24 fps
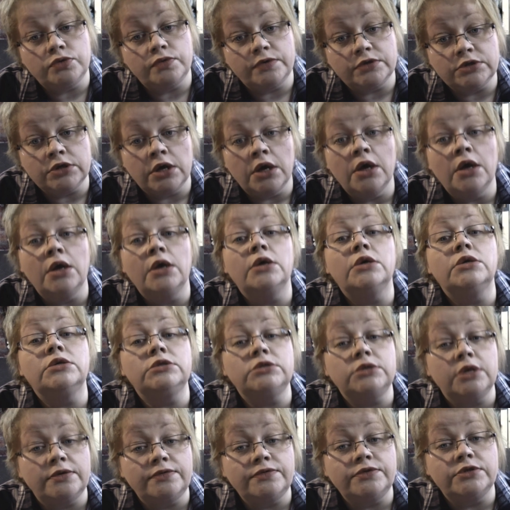вас,
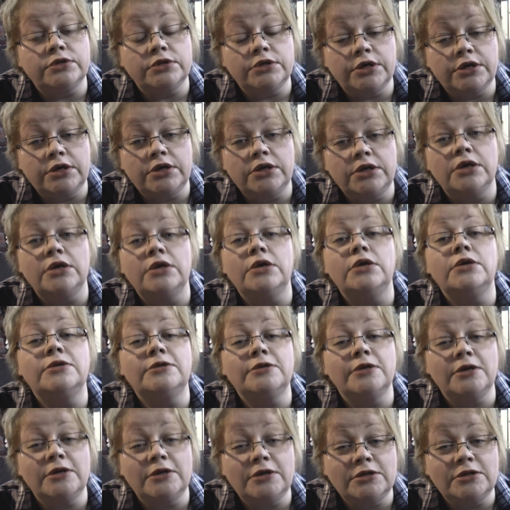ставьте лайки и
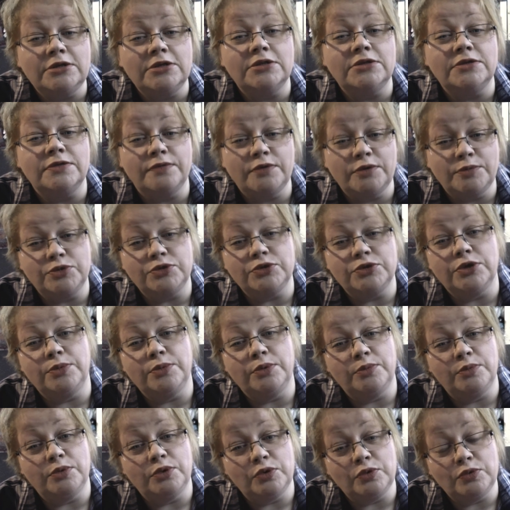делитесь выпусками
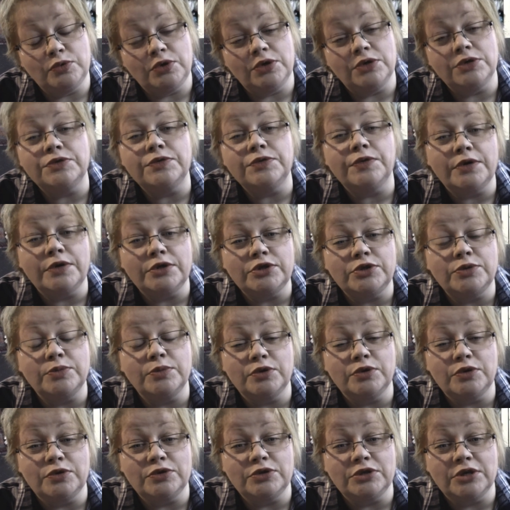минуток с вашими
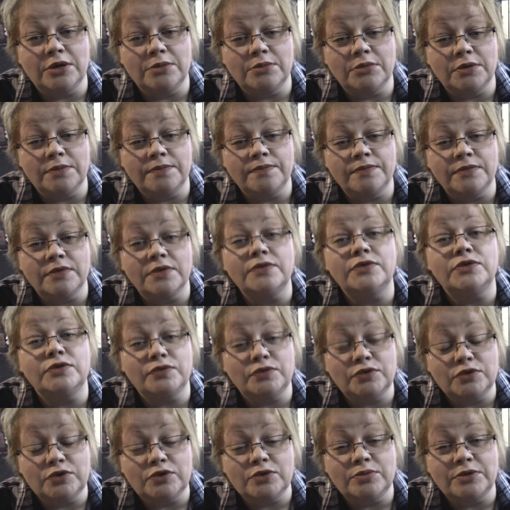друзьями.
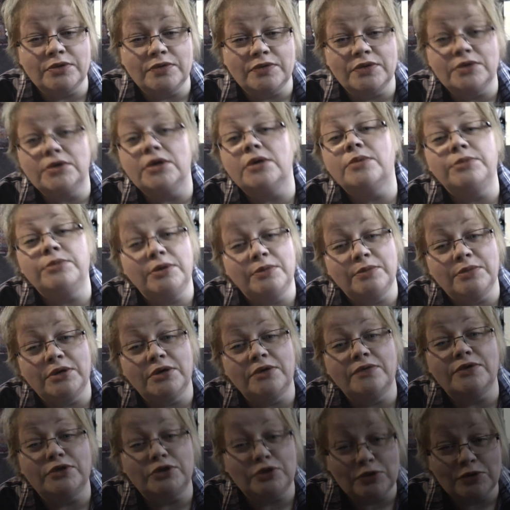Всего доброго,
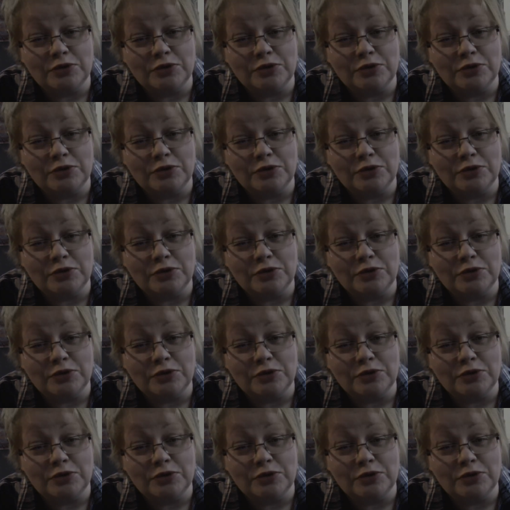обнимаю ваш